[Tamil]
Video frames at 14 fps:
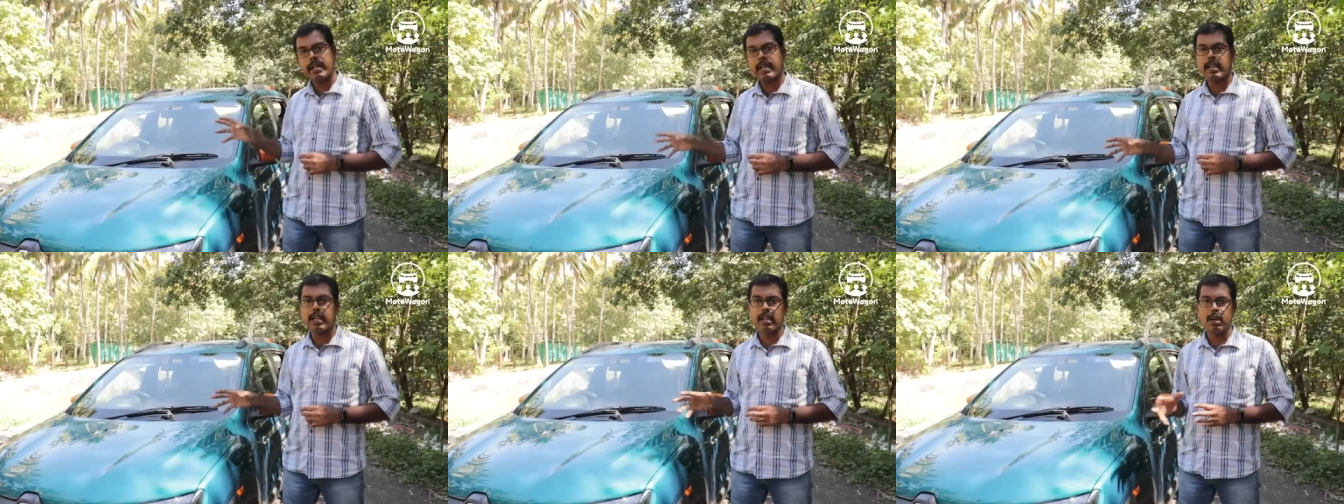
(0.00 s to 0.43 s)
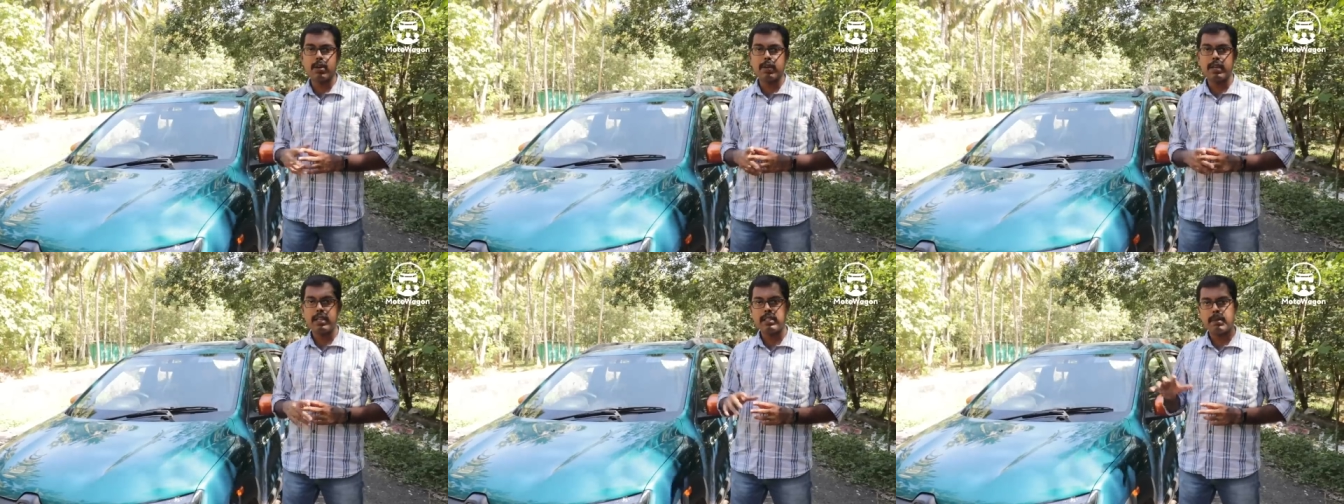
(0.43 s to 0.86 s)
இன்றைக்கி
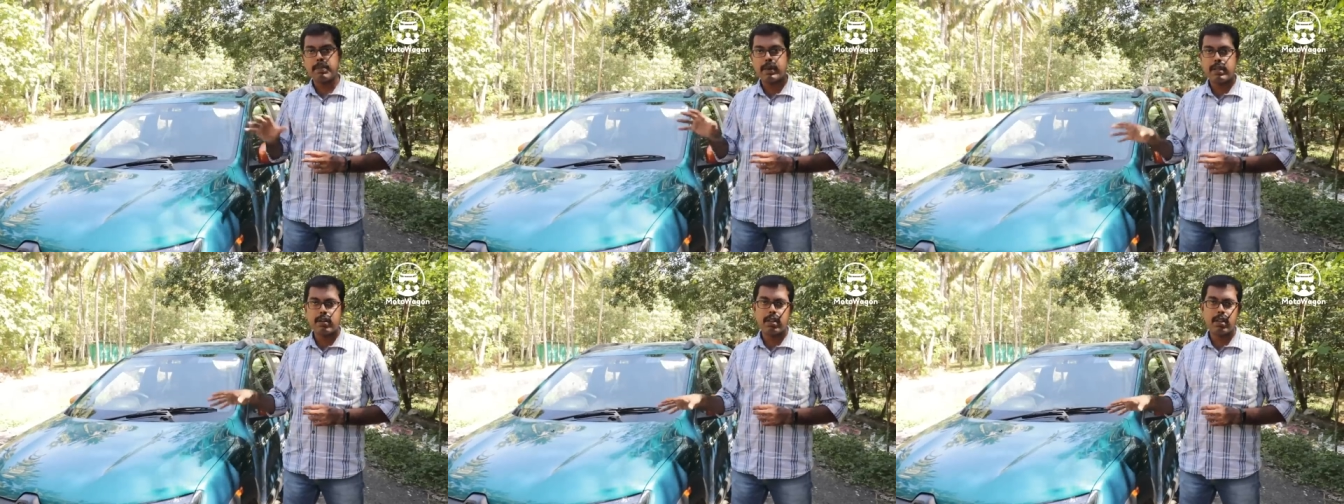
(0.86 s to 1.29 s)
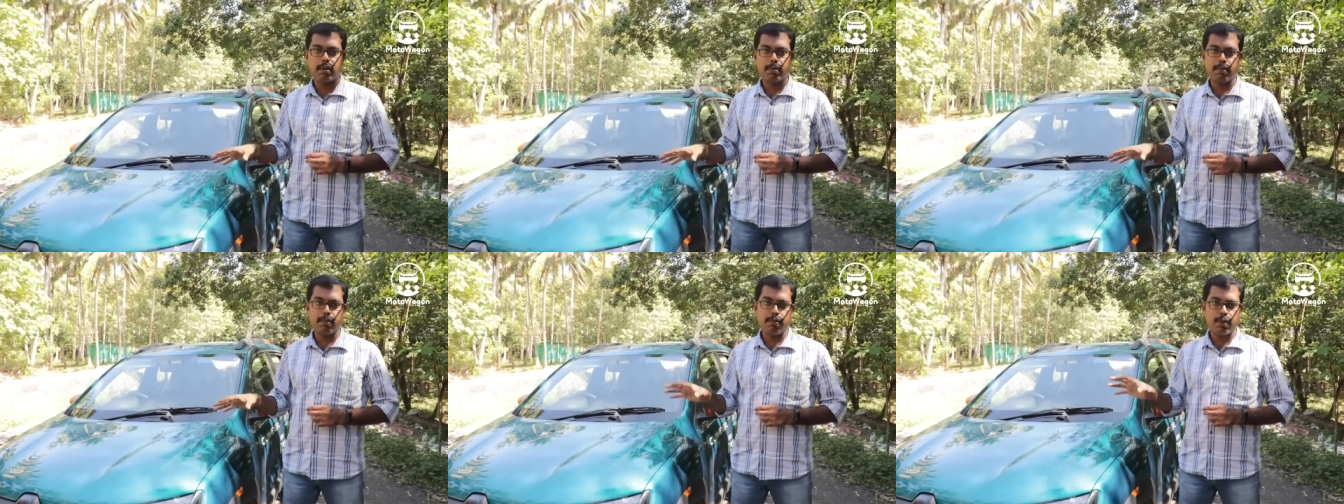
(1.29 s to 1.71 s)
இருக்கக்கூடிய இந்த பர்டிகுலர்
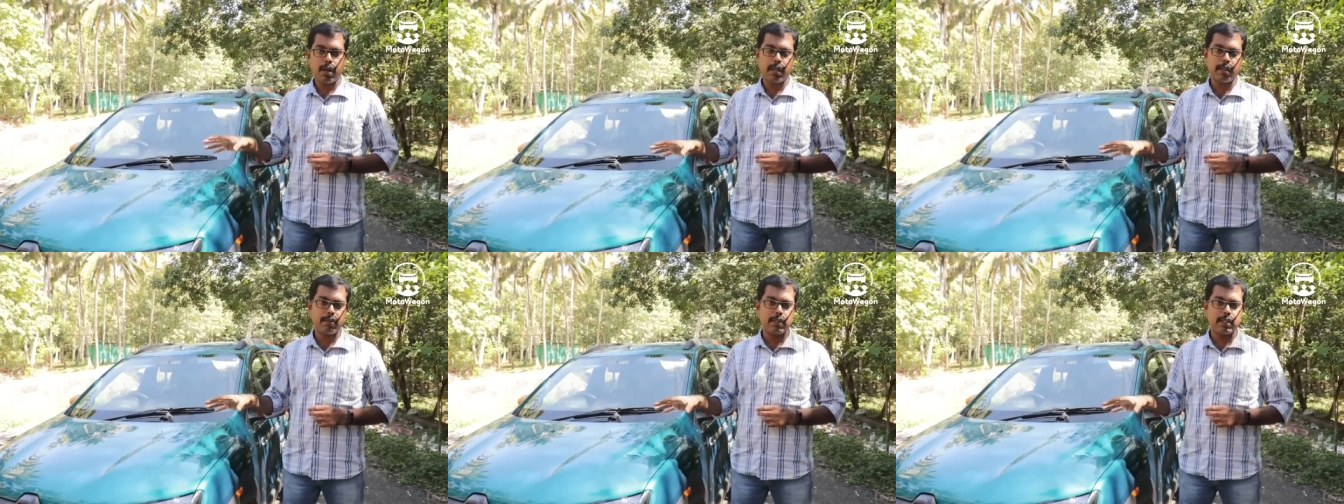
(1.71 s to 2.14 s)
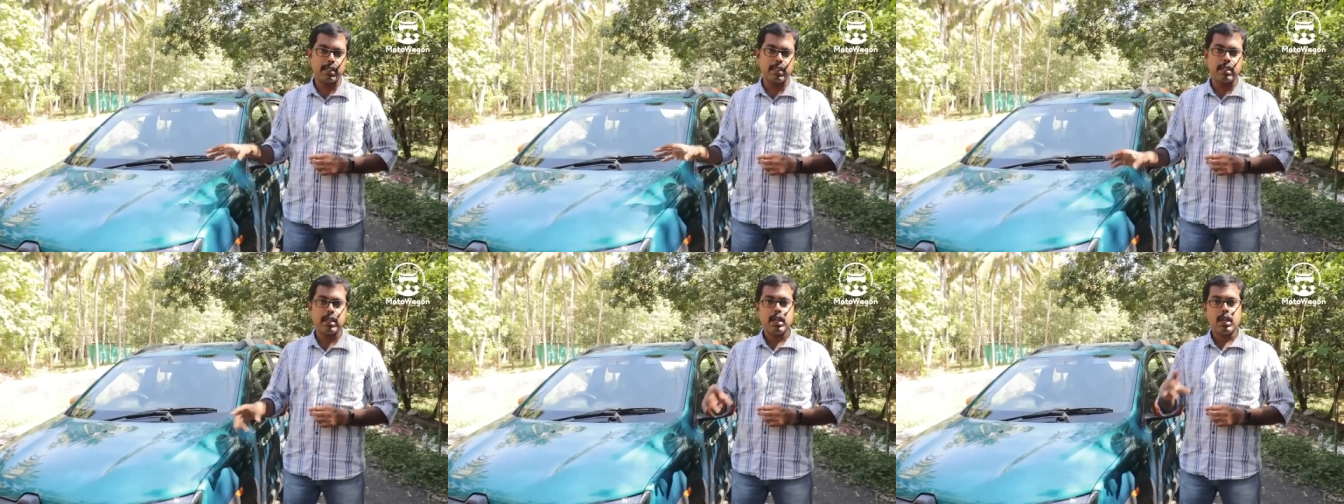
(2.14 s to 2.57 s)
ப்ராடக்ட் வந்து